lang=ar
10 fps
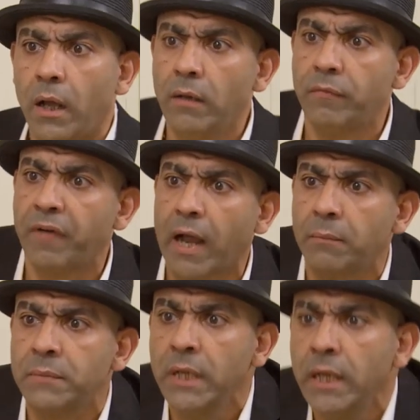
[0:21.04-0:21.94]
ألف
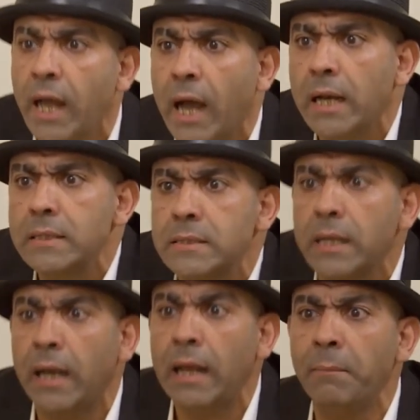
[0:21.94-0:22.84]
حمد لله على
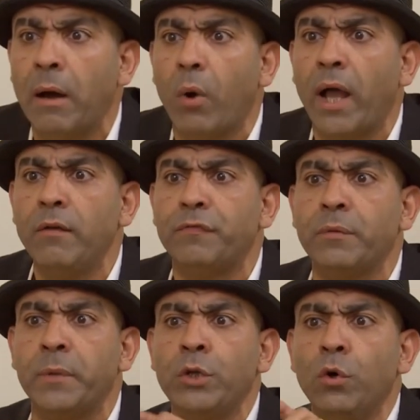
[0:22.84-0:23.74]
السلامة وألف
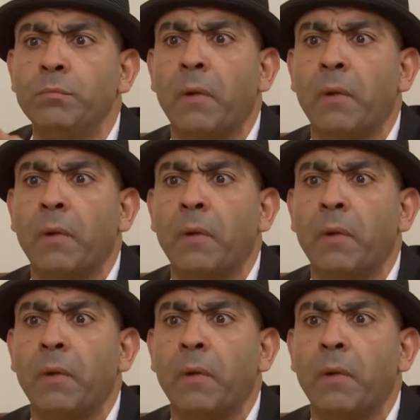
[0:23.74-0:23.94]
مليون